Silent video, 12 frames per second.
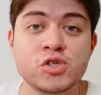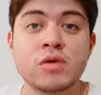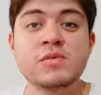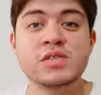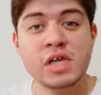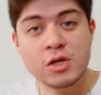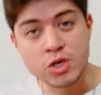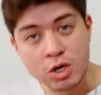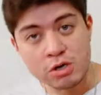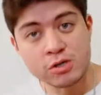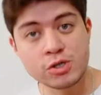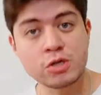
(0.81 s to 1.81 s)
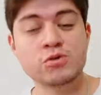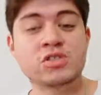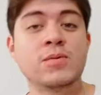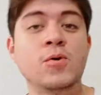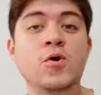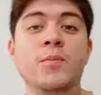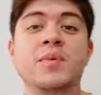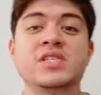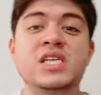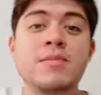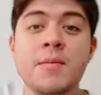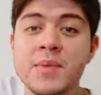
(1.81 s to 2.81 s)
¿Cómo están? Yo soy Gustavo López
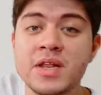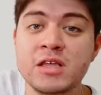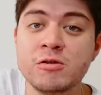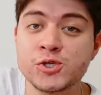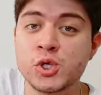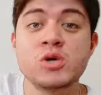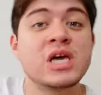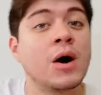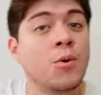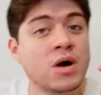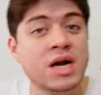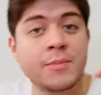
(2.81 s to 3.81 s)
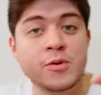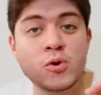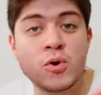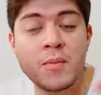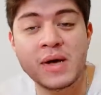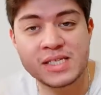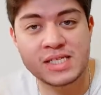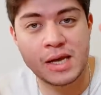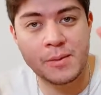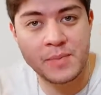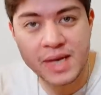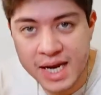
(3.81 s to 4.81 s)
y bienvenidos hoy a un capítulo más a
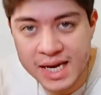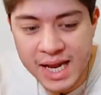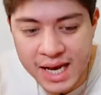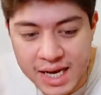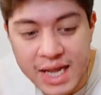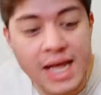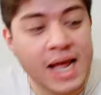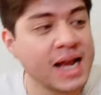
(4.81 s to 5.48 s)
mi canal.